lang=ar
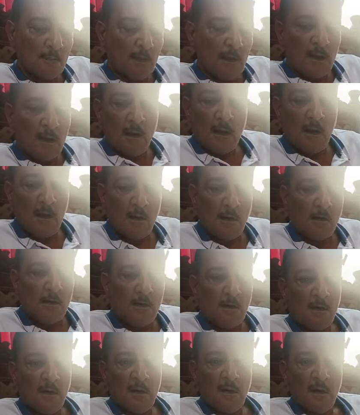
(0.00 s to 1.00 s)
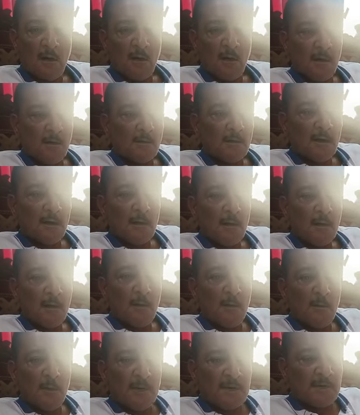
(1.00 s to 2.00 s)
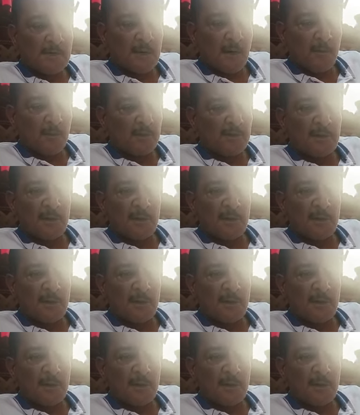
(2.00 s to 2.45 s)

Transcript: او بتحاول تنسبها ليك وتلصقها بيك بالظبط